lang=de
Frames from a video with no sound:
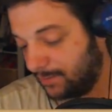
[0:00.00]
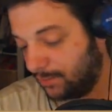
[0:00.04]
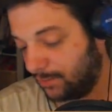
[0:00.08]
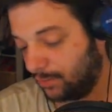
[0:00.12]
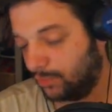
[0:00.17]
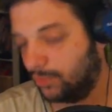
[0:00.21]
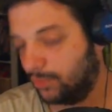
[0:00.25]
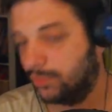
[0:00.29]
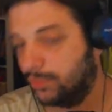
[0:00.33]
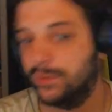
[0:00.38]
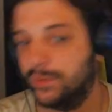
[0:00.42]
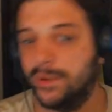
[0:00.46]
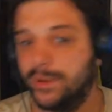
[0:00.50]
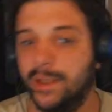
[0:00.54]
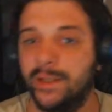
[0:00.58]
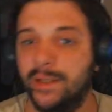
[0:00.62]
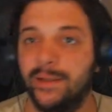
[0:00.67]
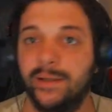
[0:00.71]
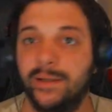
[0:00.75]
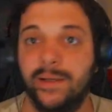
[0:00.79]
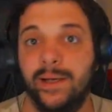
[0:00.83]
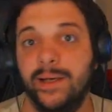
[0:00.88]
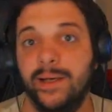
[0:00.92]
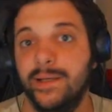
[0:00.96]
und dann
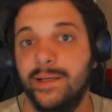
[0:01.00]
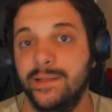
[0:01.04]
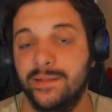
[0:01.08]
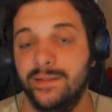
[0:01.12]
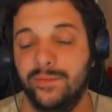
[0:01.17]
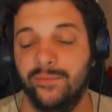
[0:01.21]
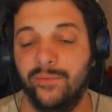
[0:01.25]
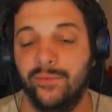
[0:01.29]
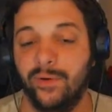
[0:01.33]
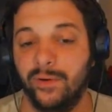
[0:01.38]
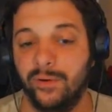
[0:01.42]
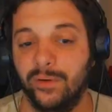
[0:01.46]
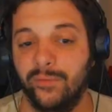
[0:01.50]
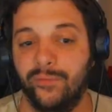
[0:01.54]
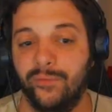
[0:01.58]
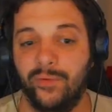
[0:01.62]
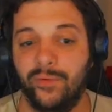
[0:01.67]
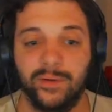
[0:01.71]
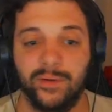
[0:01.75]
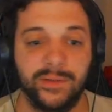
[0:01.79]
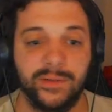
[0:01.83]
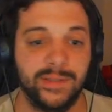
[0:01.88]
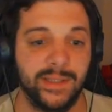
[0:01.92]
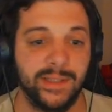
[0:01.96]
in der nächsten Folge
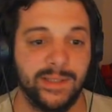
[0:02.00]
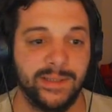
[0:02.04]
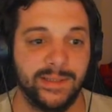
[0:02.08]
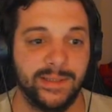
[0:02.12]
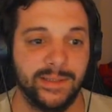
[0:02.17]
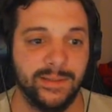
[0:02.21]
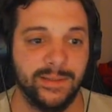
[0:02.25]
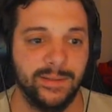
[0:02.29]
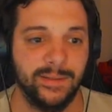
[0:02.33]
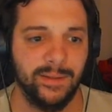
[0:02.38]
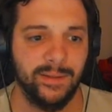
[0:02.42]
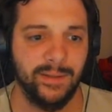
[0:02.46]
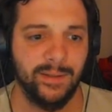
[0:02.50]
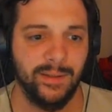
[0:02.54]
fortsetzen.